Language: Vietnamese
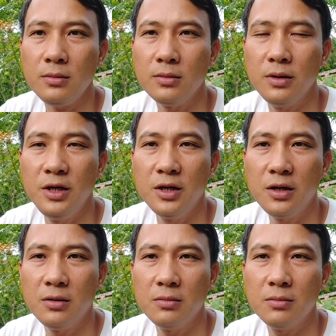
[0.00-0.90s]
tự nhiên
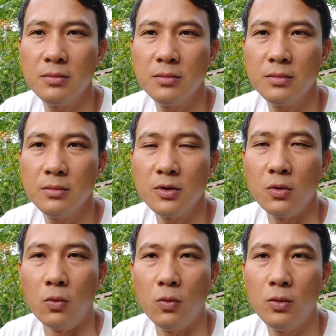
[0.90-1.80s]

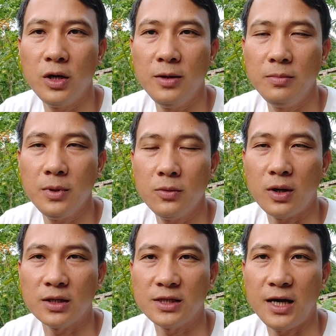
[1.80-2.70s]
ngủ đêm
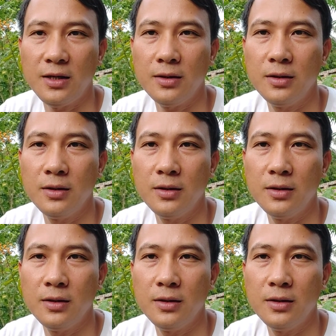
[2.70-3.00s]
hoặc là sáng